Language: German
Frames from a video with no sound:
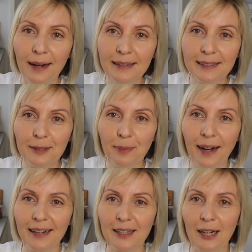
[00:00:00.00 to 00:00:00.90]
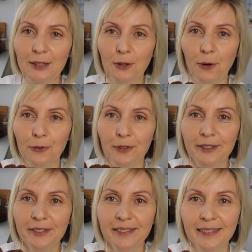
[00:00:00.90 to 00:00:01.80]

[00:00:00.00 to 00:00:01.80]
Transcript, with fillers: Marzipankartoffeln.